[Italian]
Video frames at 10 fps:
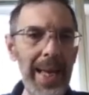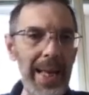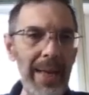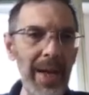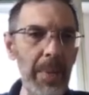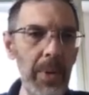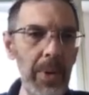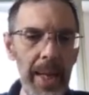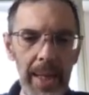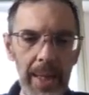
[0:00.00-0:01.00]
L'avere più
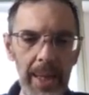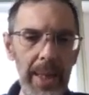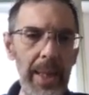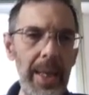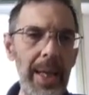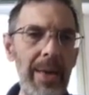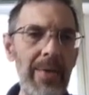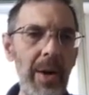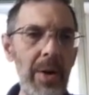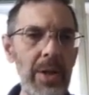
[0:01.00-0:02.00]
thread eh, che
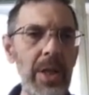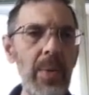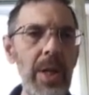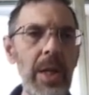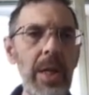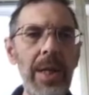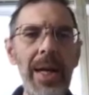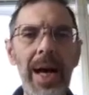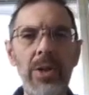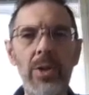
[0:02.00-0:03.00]
vengono eseguiti
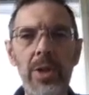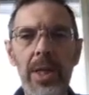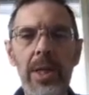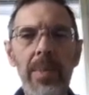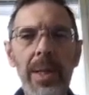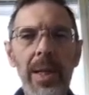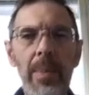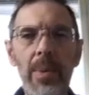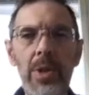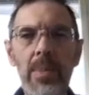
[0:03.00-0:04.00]
dà sostanzialmente la
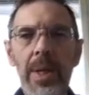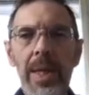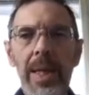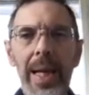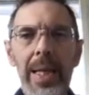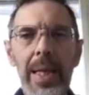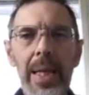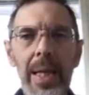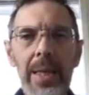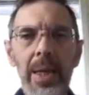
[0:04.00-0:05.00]
possibilità di
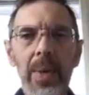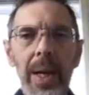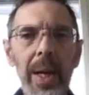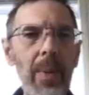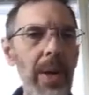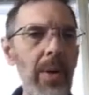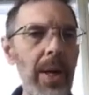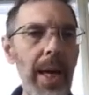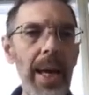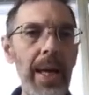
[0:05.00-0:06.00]
eseguire quello
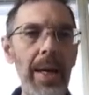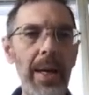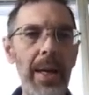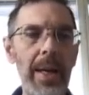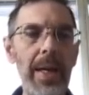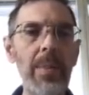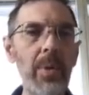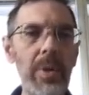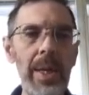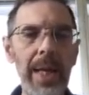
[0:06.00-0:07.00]
che è eh, il
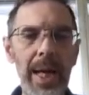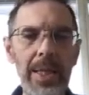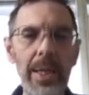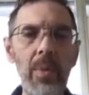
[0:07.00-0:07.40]
multitasking. Il